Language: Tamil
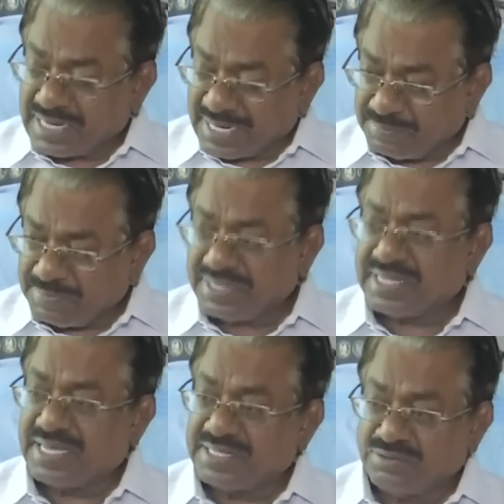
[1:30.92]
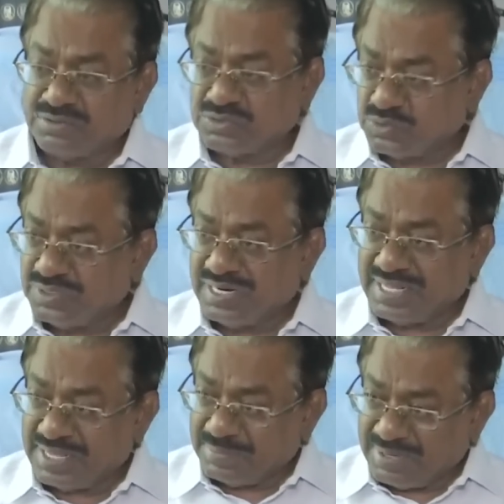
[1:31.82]
கடைபிடிக்காத ஒரு
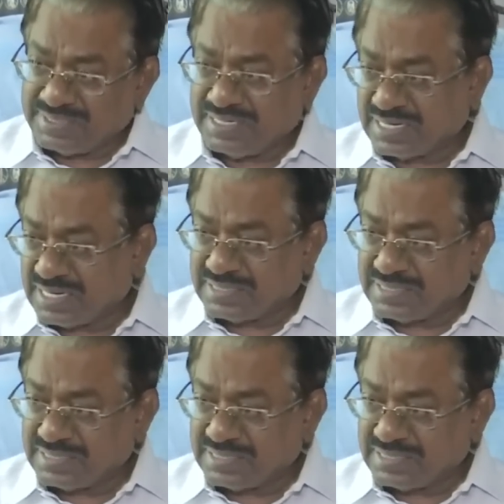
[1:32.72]
சூழ்நிலையை பாஜக